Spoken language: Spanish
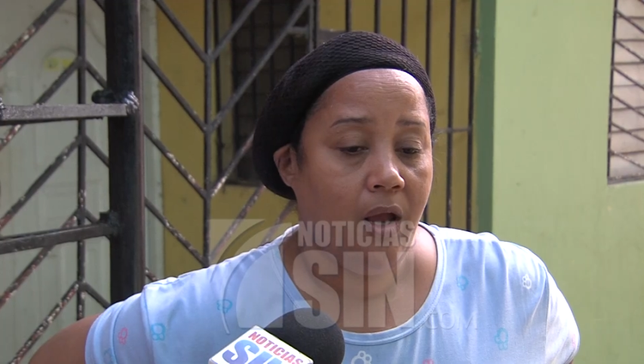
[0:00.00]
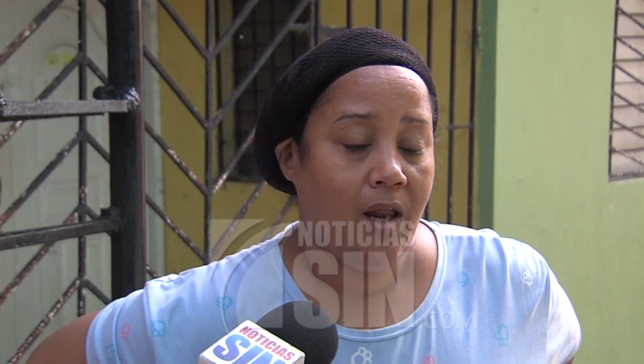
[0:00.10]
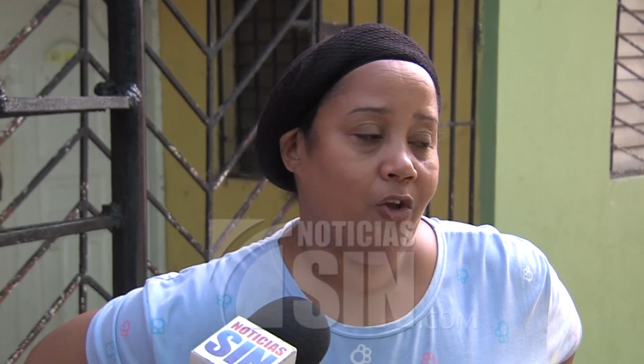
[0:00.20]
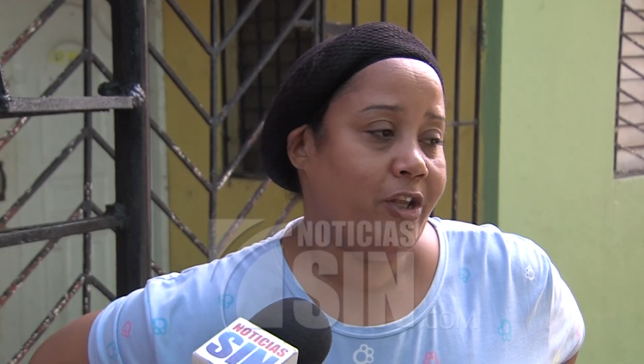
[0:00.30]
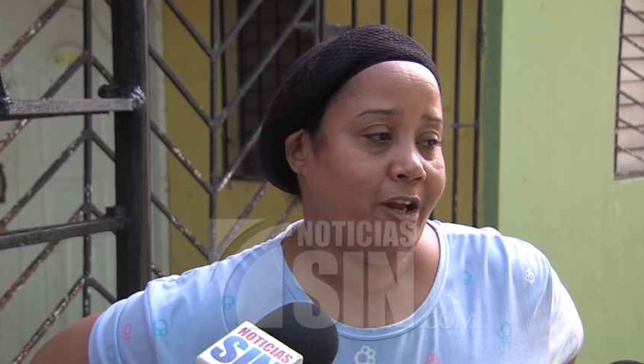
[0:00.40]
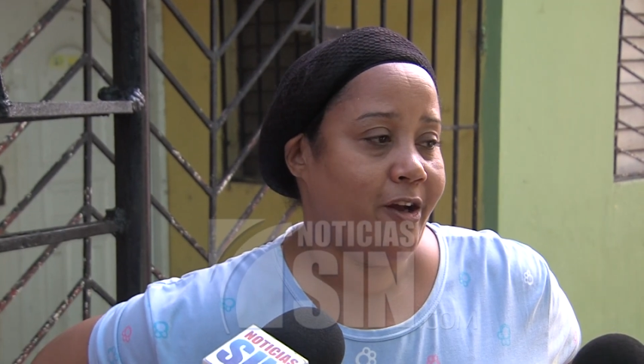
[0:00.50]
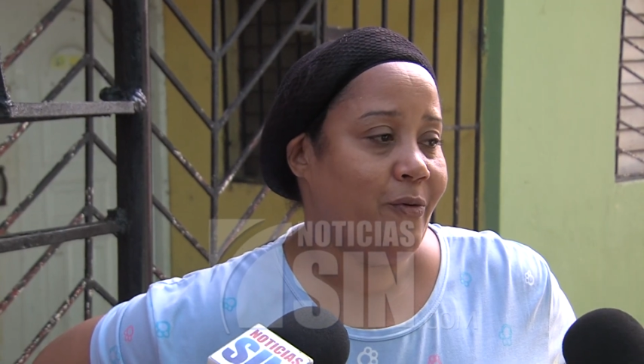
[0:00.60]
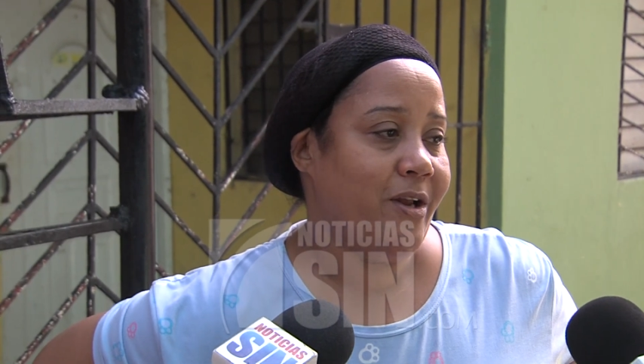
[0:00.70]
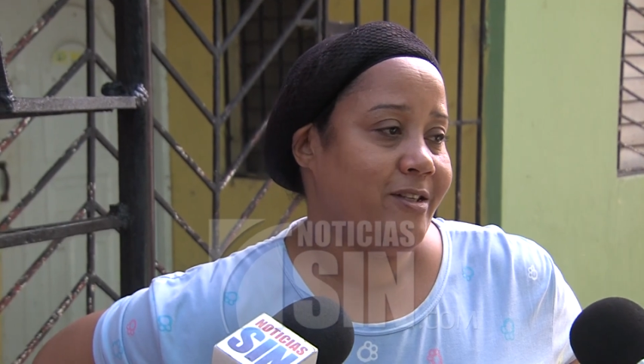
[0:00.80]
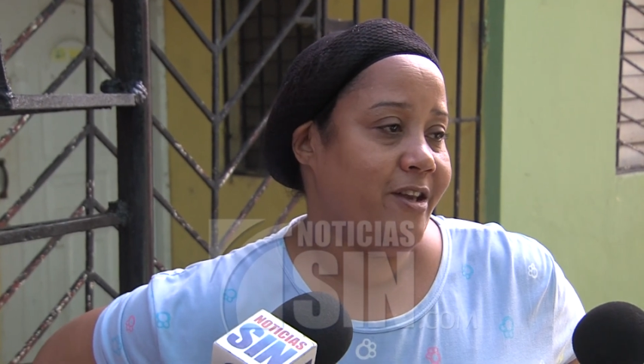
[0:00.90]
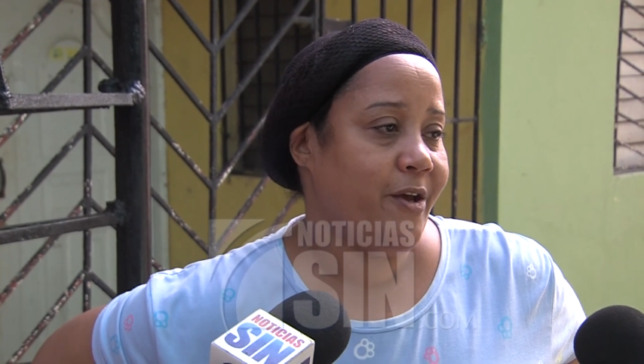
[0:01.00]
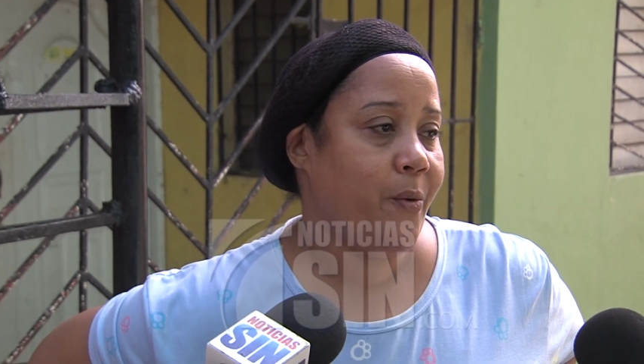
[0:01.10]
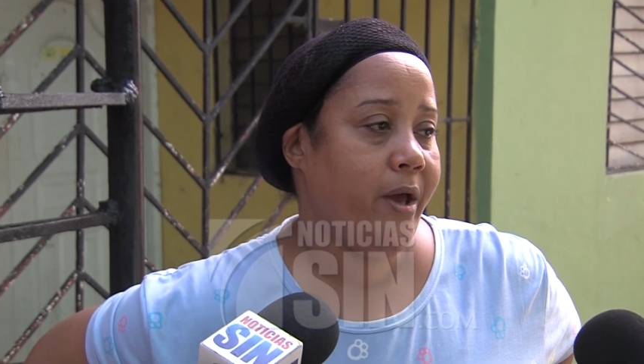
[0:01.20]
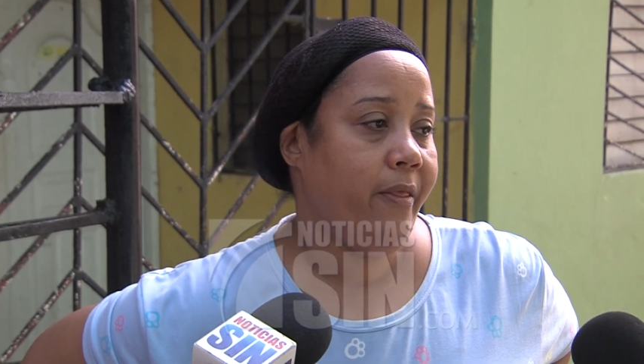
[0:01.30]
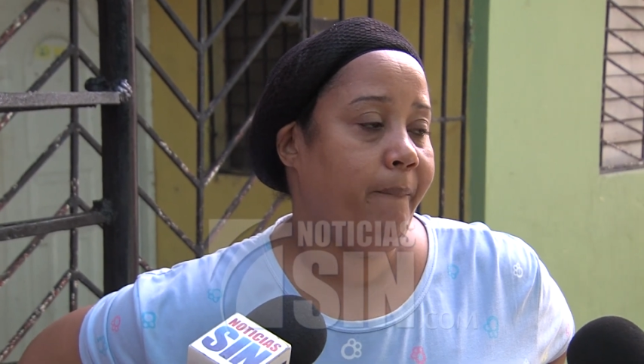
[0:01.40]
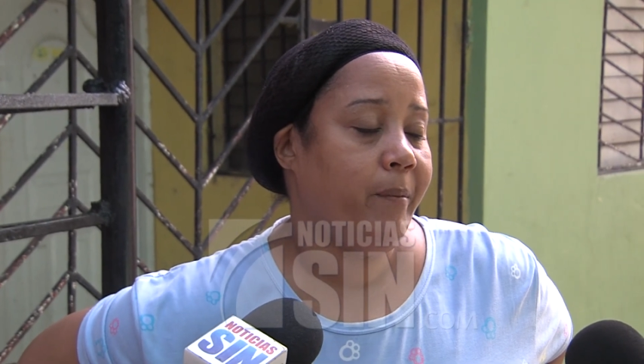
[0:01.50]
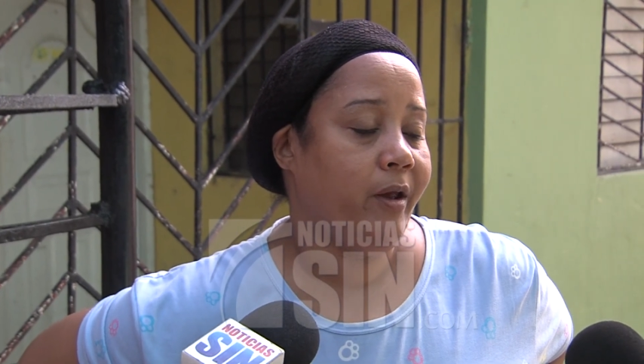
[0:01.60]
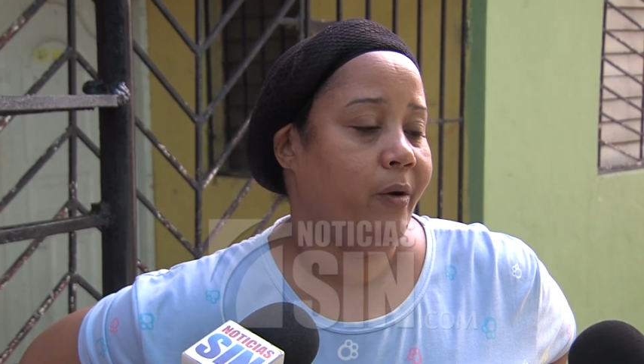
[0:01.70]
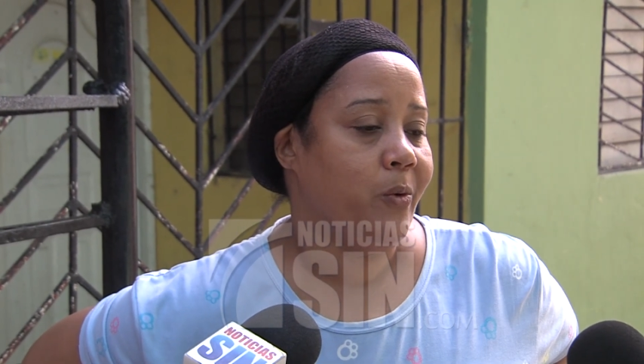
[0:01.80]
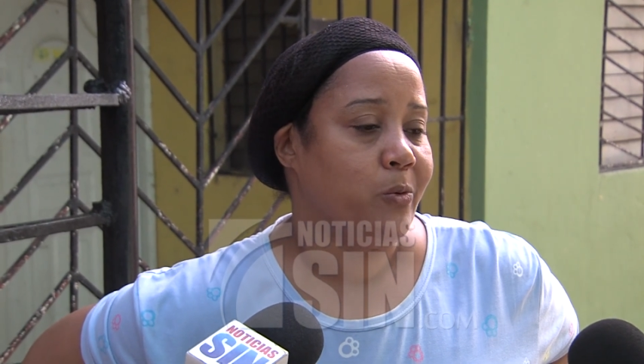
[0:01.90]
Él lo tenían en una silla de ruedas,
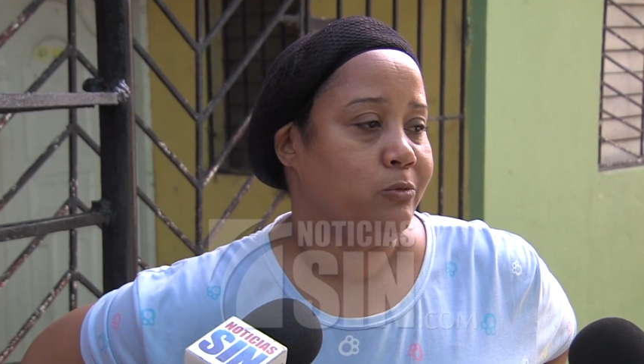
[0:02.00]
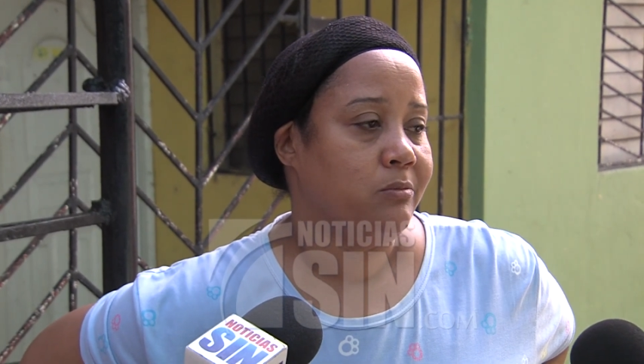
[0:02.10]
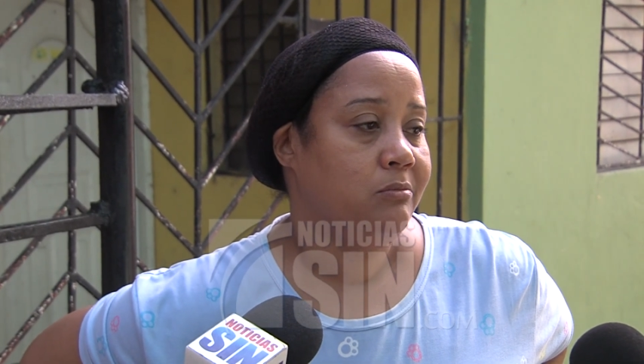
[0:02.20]
pero